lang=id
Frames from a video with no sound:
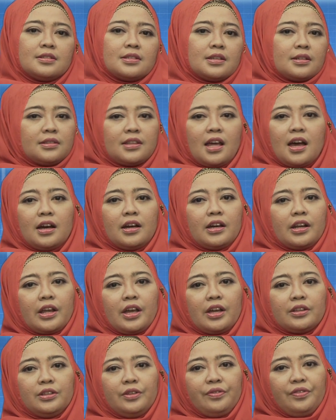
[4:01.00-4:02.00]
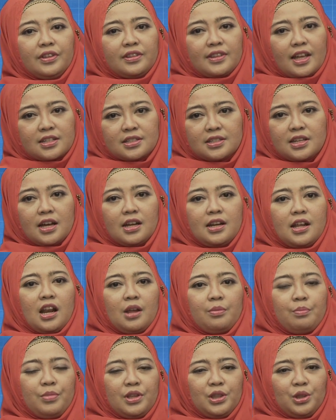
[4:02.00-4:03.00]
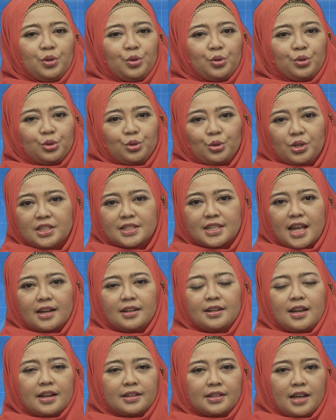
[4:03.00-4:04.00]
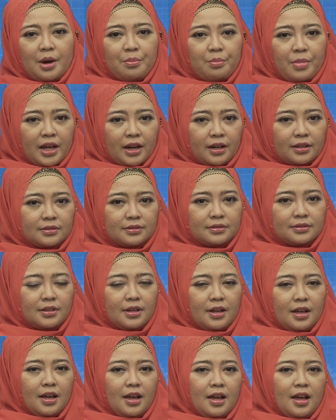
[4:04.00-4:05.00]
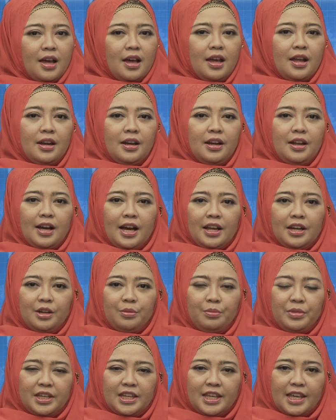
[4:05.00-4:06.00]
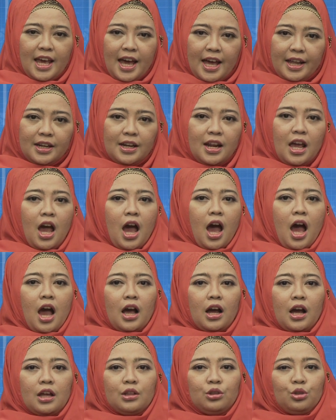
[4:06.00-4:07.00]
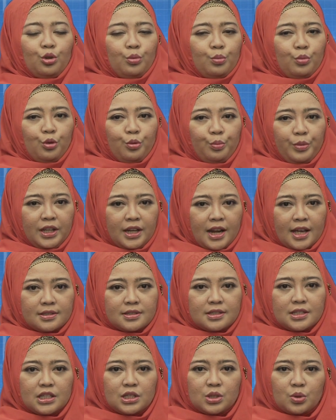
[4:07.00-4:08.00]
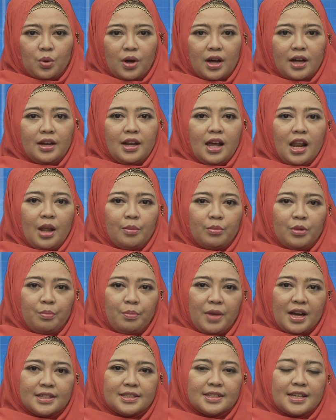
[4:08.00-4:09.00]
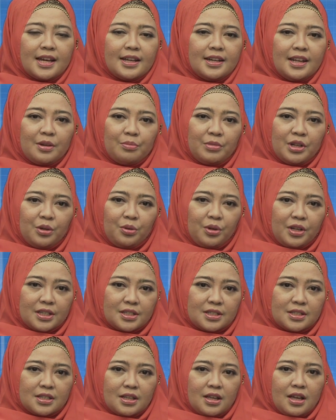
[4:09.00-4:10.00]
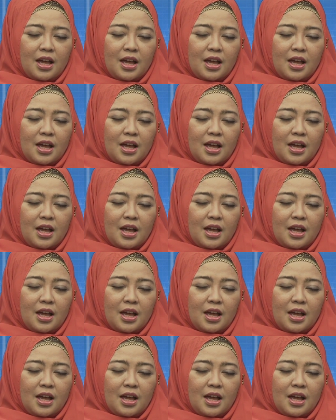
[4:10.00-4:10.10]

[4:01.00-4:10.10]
serta kreativitasnya dalam bentuk tulisan dan gambar. Dengan demikian, akan tumbuh minat siswa dalam membaca dan menulis.